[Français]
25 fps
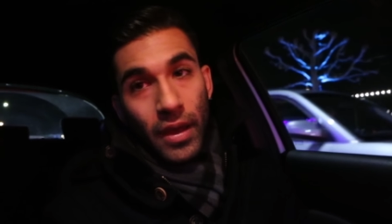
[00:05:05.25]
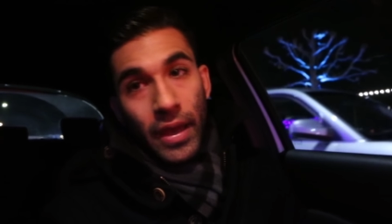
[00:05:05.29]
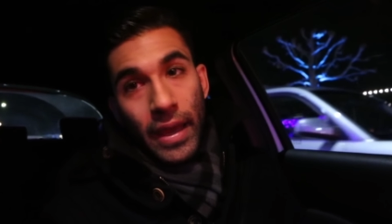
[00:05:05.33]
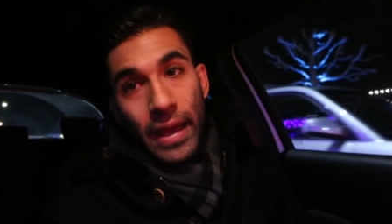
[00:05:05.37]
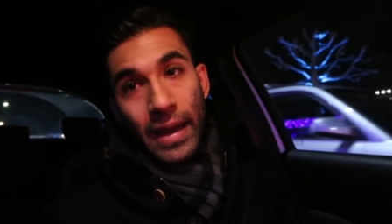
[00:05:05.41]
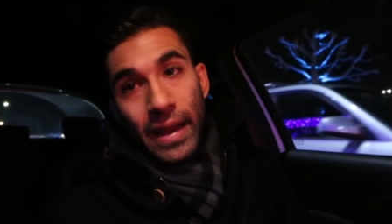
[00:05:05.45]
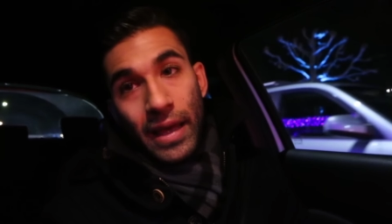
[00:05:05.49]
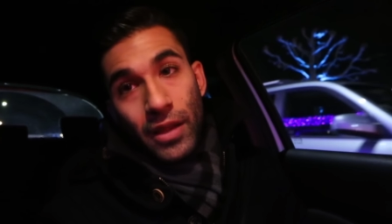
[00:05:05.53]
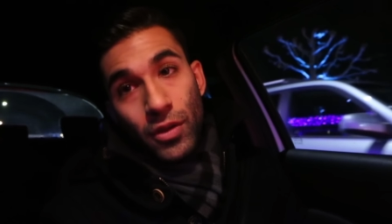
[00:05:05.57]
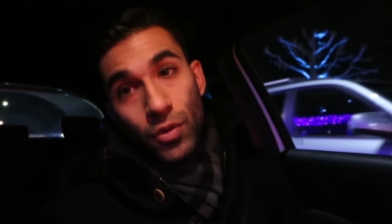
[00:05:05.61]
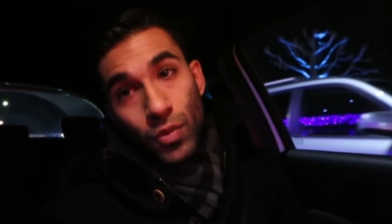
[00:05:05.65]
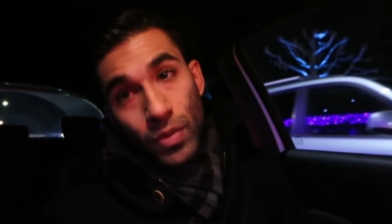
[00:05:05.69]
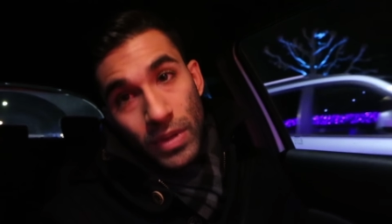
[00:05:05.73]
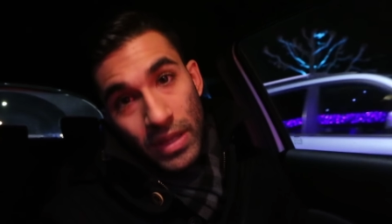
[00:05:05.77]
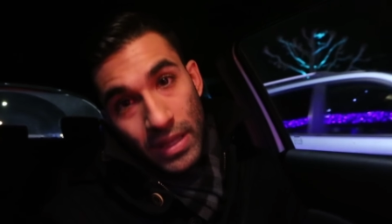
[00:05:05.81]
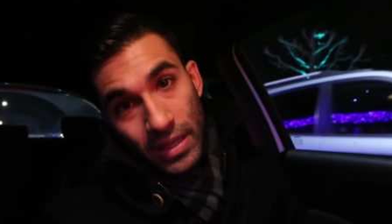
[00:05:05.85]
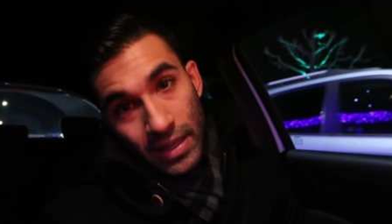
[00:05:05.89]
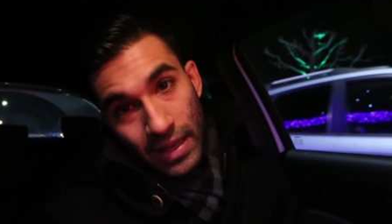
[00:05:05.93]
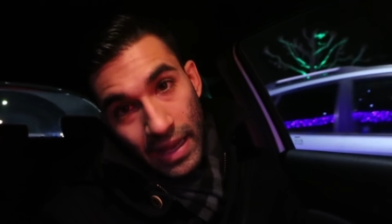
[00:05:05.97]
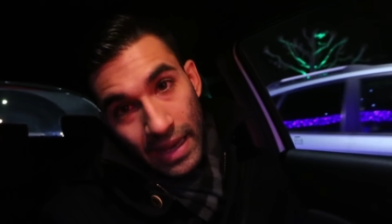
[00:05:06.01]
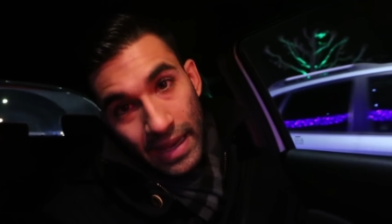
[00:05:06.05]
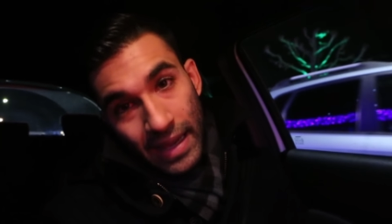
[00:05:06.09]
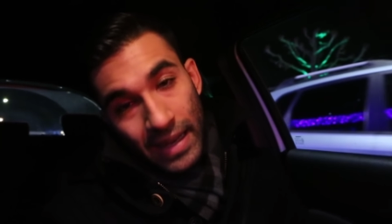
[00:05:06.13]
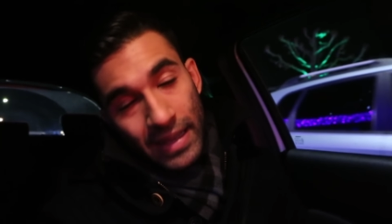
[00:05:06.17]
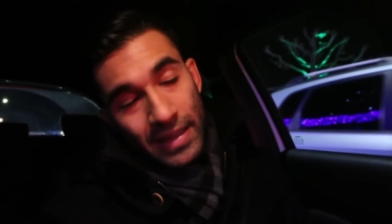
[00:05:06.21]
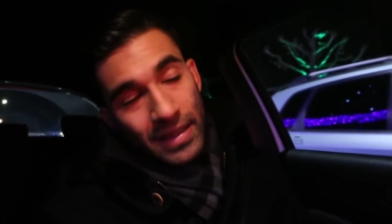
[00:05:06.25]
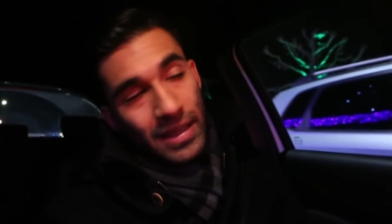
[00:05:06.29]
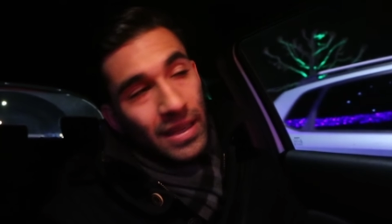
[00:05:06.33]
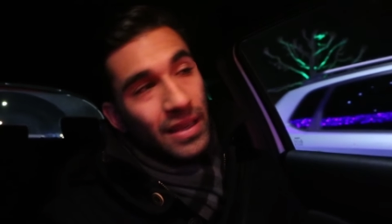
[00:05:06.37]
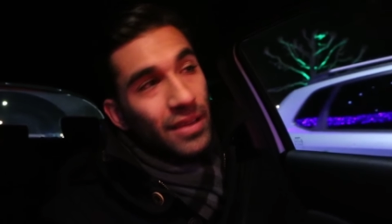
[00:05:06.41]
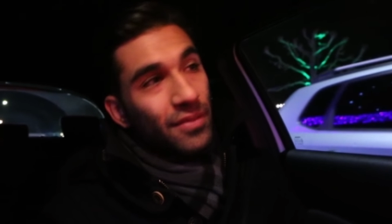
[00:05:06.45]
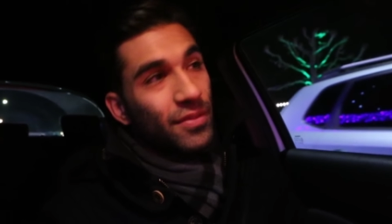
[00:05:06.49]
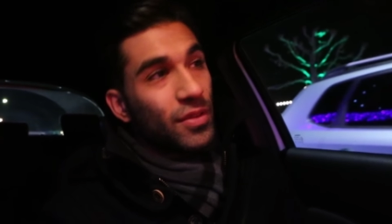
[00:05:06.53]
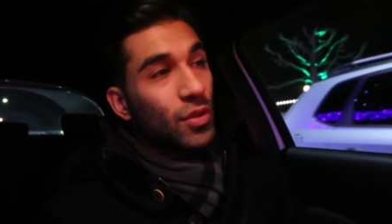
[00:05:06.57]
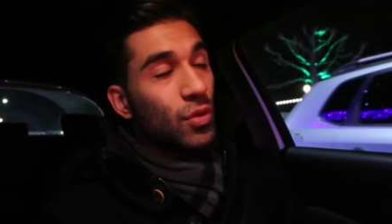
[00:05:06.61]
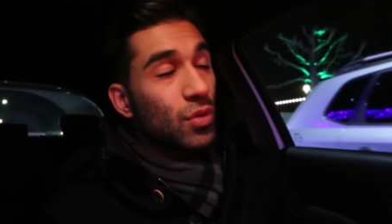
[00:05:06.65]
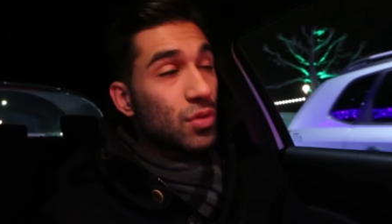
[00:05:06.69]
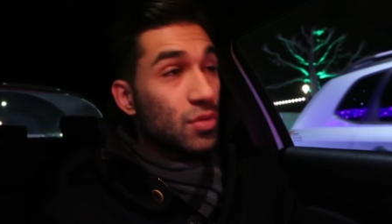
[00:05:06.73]
et la nuit la qualité
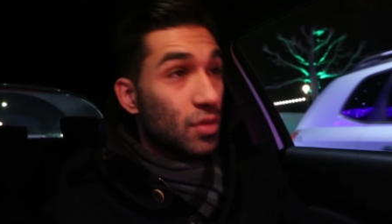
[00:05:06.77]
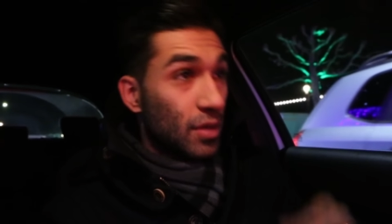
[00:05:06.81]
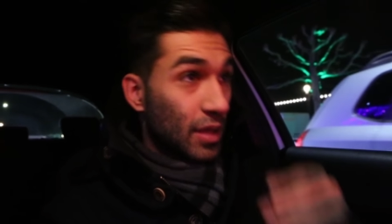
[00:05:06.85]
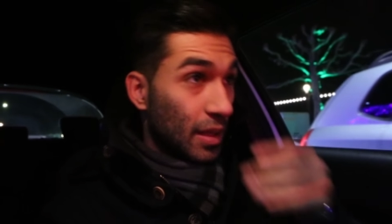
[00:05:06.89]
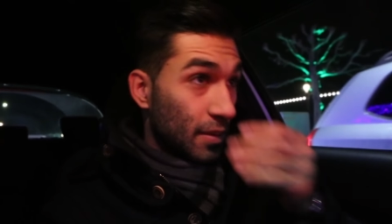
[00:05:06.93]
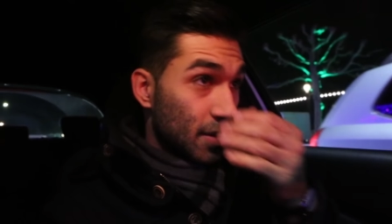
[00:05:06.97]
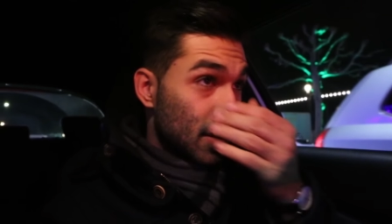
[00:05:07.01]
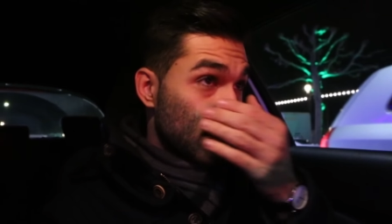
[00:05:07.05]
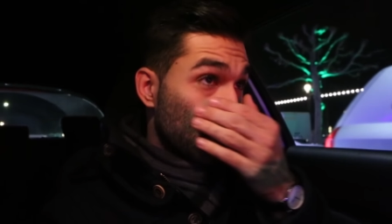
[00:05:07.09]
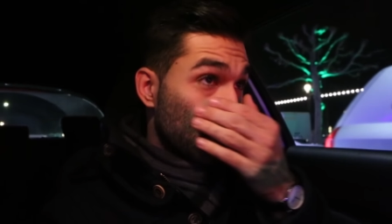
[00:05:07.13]
des vidéos sont un